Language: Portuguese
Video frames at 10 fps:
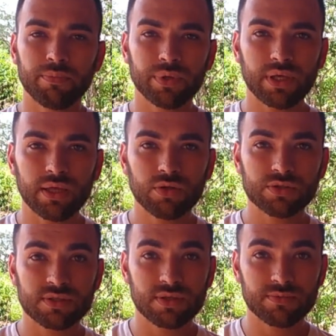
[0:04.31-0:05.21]
porque
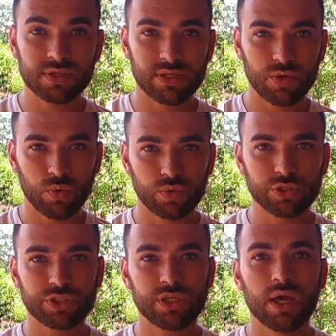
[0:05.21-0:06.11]
nós estamos aqui
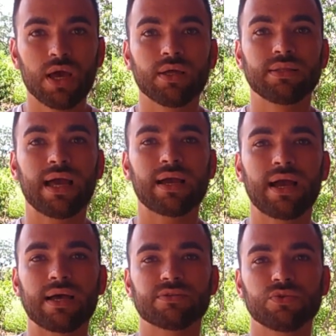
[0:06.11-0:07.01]
hoje na
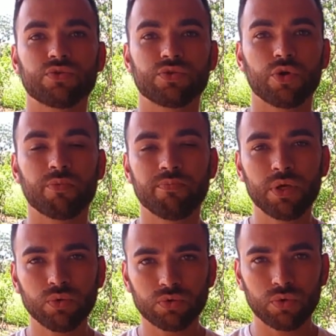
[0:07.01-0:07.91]
casa do senhor
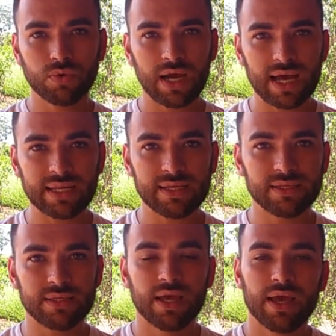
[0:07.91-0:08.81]
Milton
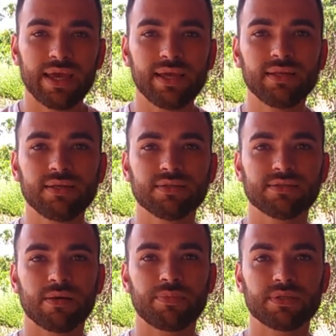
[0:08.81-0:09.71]
Carilli, ele que
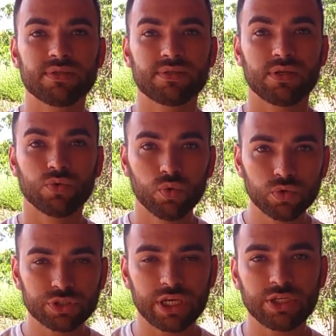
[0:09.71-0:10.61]
está precisando
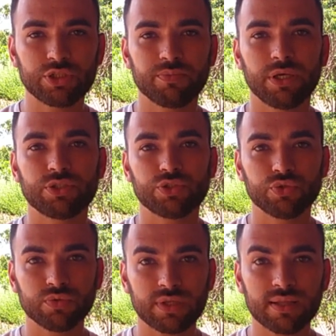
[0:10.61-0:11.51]
urgentemente
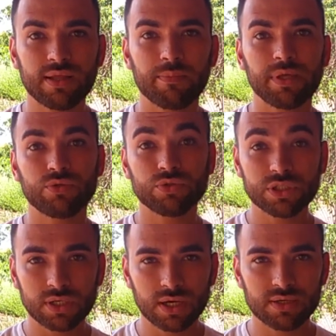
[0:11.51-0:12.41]
de um tratamento
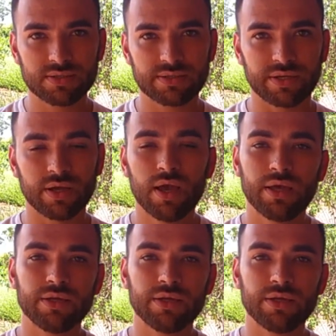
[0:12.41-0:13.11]
de câncer.